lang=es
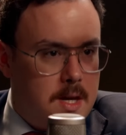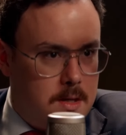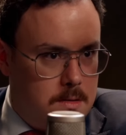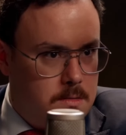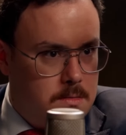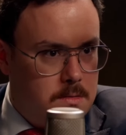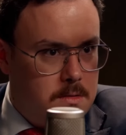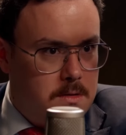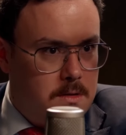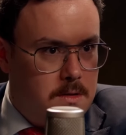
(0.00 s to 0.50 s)
Mm.
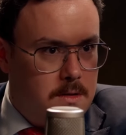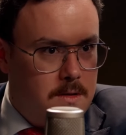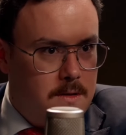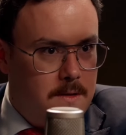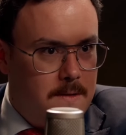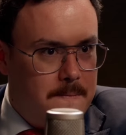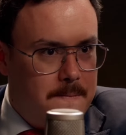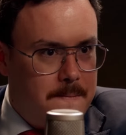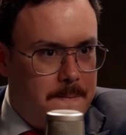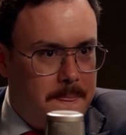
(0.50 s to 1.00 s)

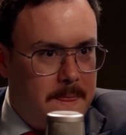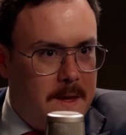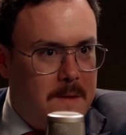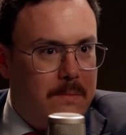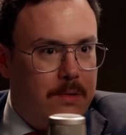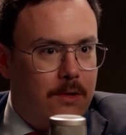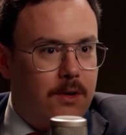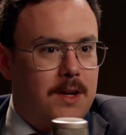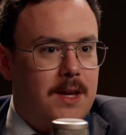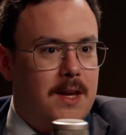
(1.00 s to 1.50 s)

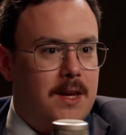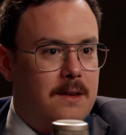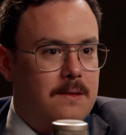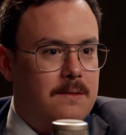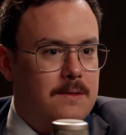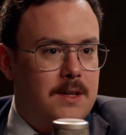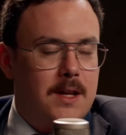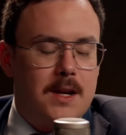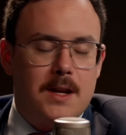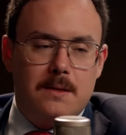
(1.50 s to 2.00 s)
¿Por qué?
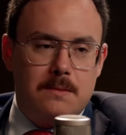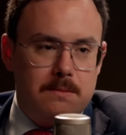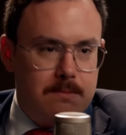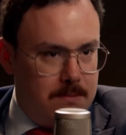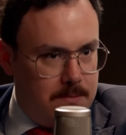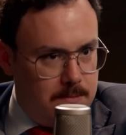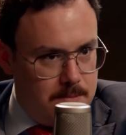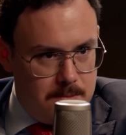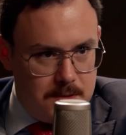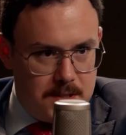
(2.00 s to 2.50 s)

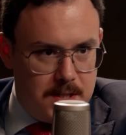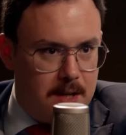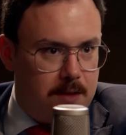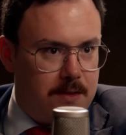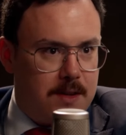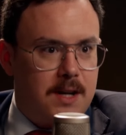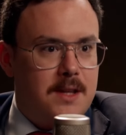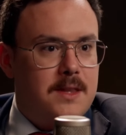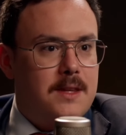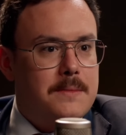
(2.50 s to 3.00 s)
sin
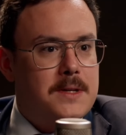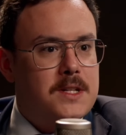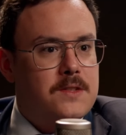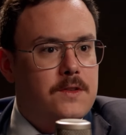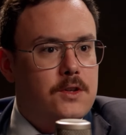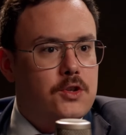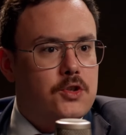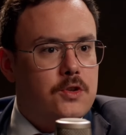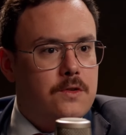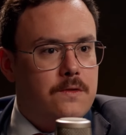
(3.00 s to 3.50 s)
entrar en temas
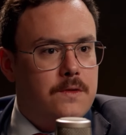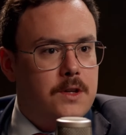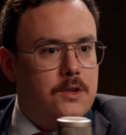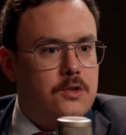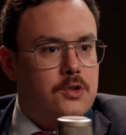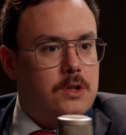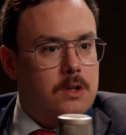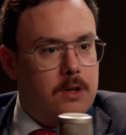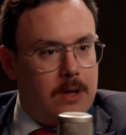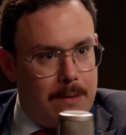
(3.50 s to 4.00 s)

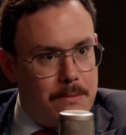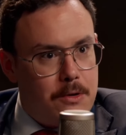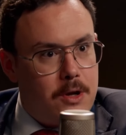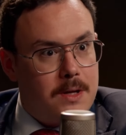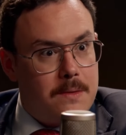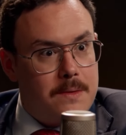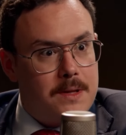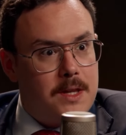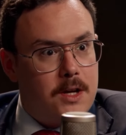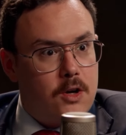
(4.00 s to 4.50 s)
filosóficos, hablo a
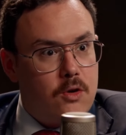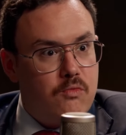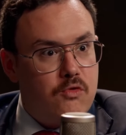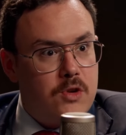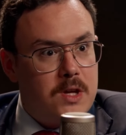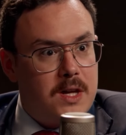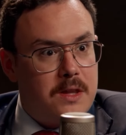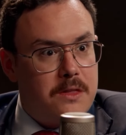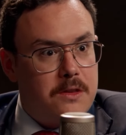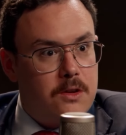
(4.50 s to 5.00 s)
nivel de
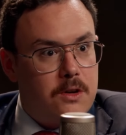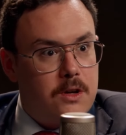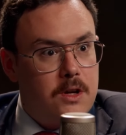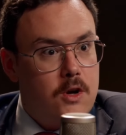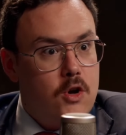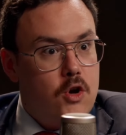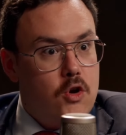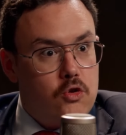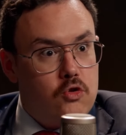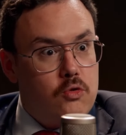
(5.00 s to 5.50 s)
comunicación.
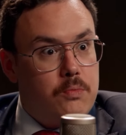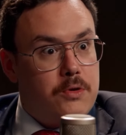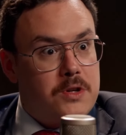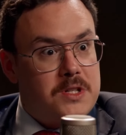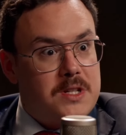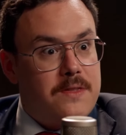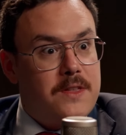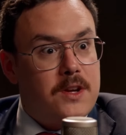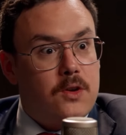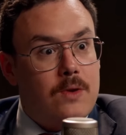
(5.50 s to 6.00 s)
Tú puedes
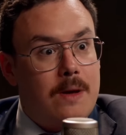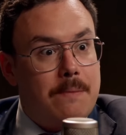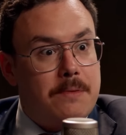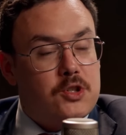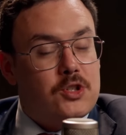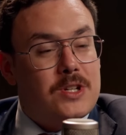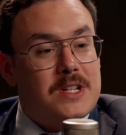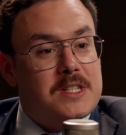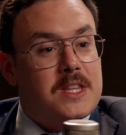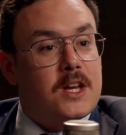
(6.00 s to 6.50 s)
hacer que una
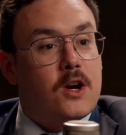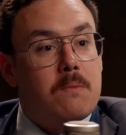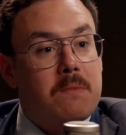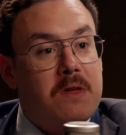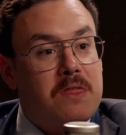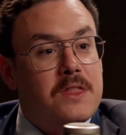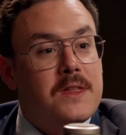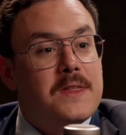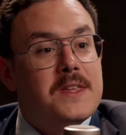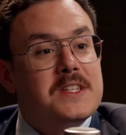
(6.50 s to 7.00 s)
persona esté
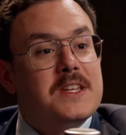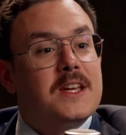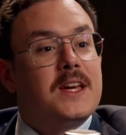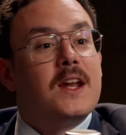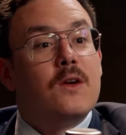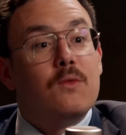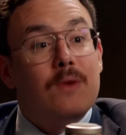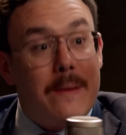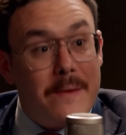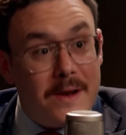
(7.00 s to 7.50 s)
convencida y se crea
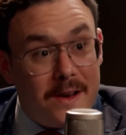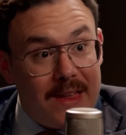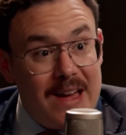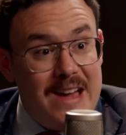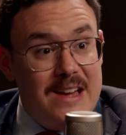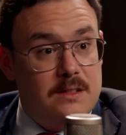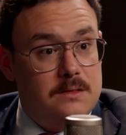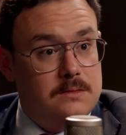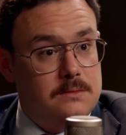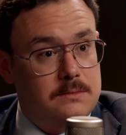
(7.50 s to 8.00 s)
una
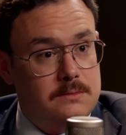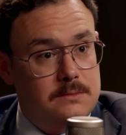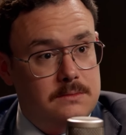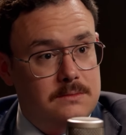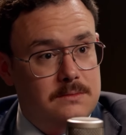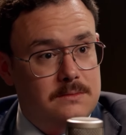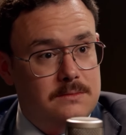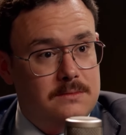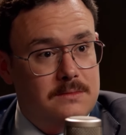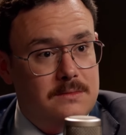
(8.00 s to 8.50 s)
verdad.
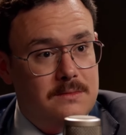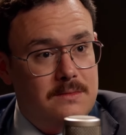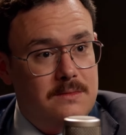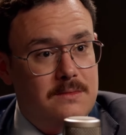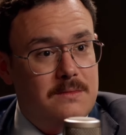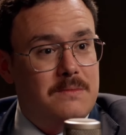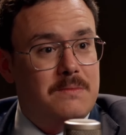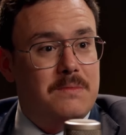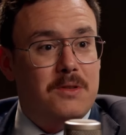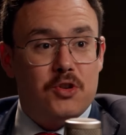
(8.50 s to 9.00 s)

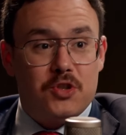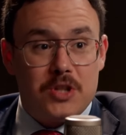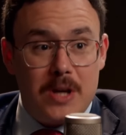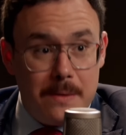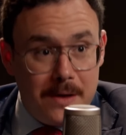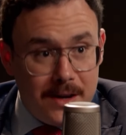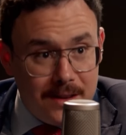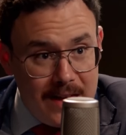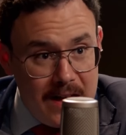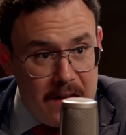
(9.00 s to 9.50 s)
Pero esa
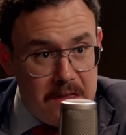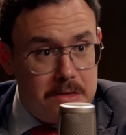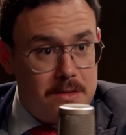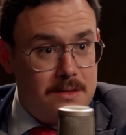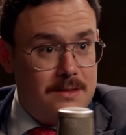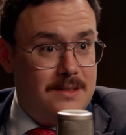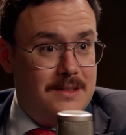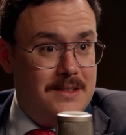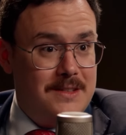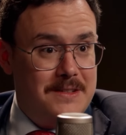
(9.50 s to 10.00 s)
verdad
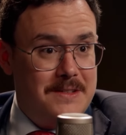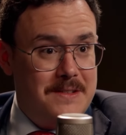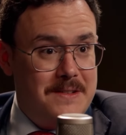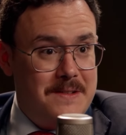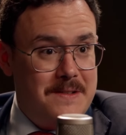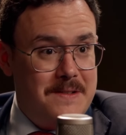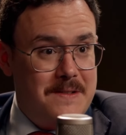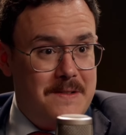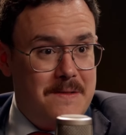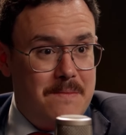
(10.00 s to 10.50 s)

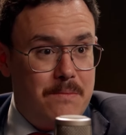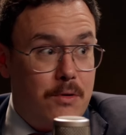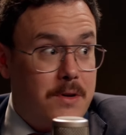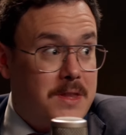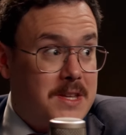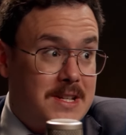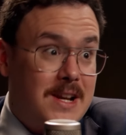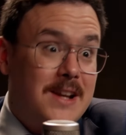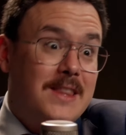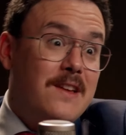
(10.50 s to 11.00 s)
puede
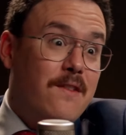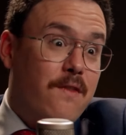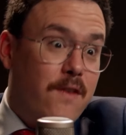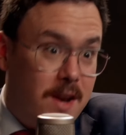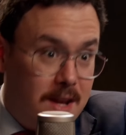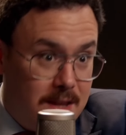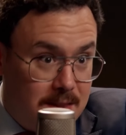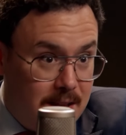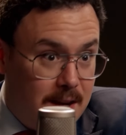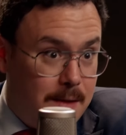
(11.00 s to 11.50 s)
ser
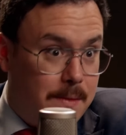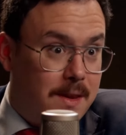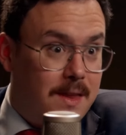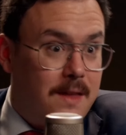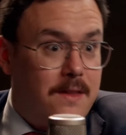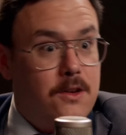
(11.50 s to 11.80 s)
diferente a la verdad de